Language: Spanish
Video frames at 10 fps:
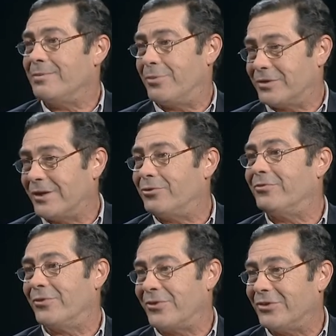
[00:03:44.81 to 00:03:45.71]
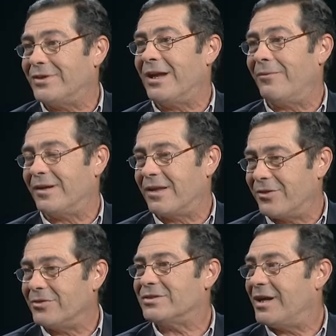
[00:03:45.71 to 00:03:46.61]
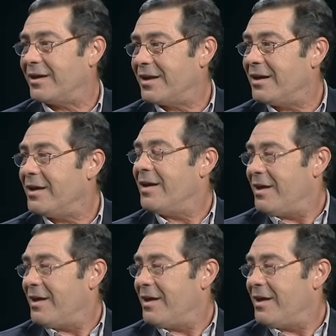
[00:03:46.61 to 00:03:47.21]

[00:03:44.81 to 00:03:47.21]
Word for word: por tanto, en función de la variación salarial,